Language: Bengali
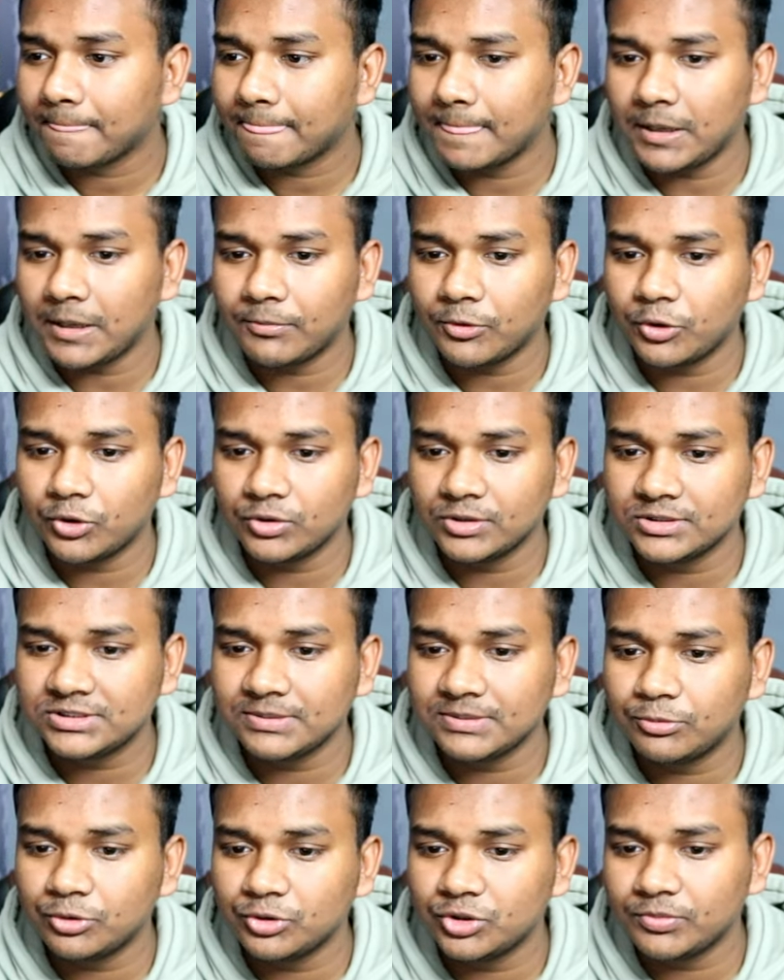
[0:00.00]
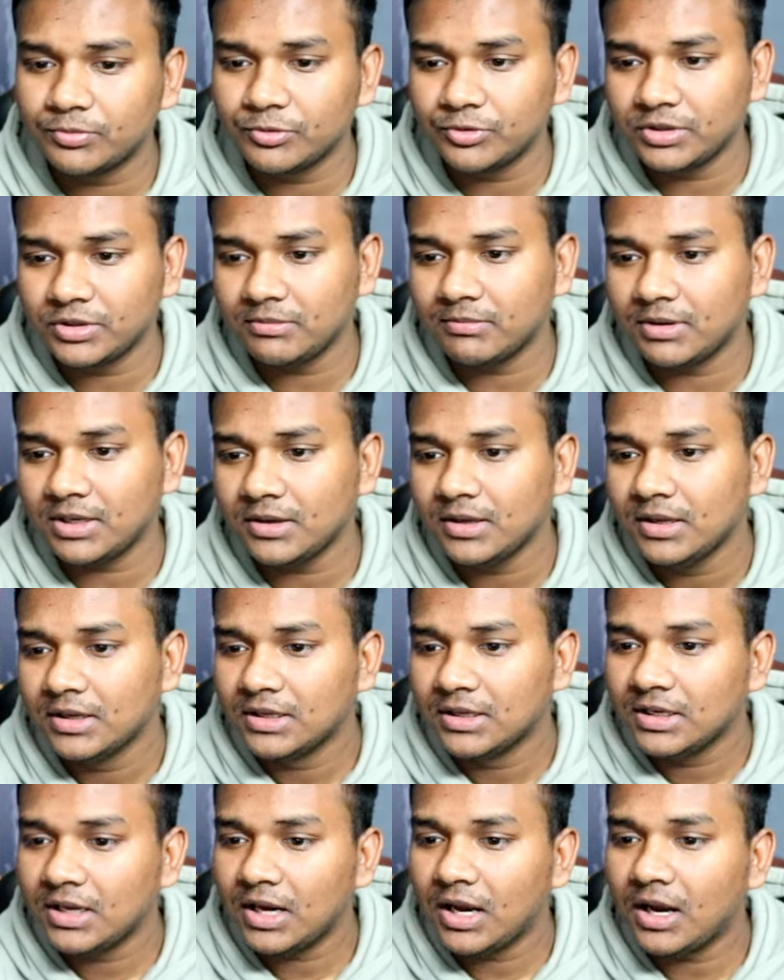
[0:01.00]
তারপরে রয়েছে বুদ্ধ পূর্ণিমা
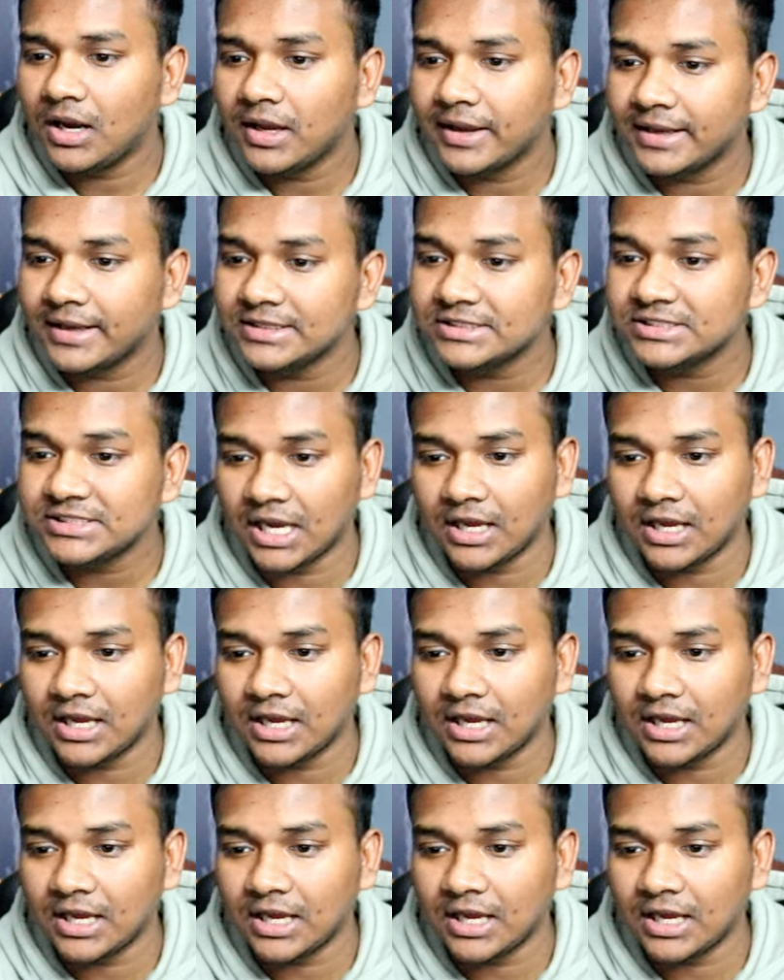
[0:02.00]
এখানে